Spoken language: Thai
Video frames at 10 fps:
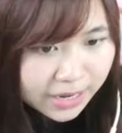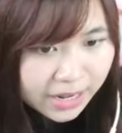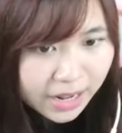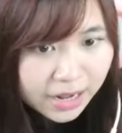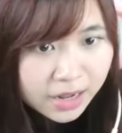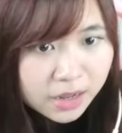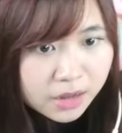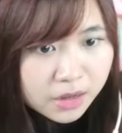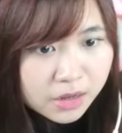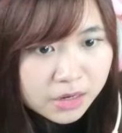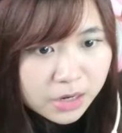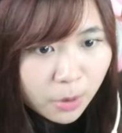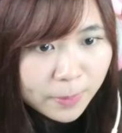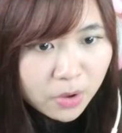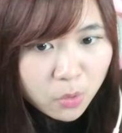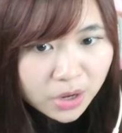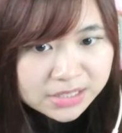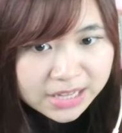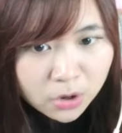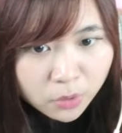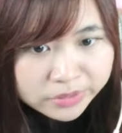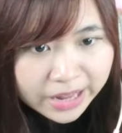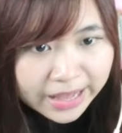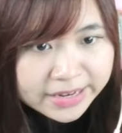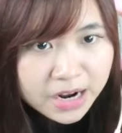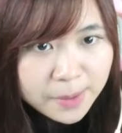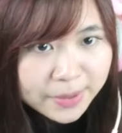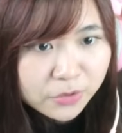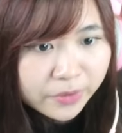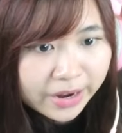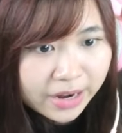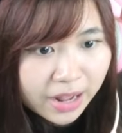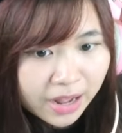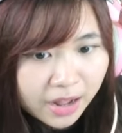นค่ะเราไม่ควรจะลงสไลเดอร์ไปตรงนั้นค่ะ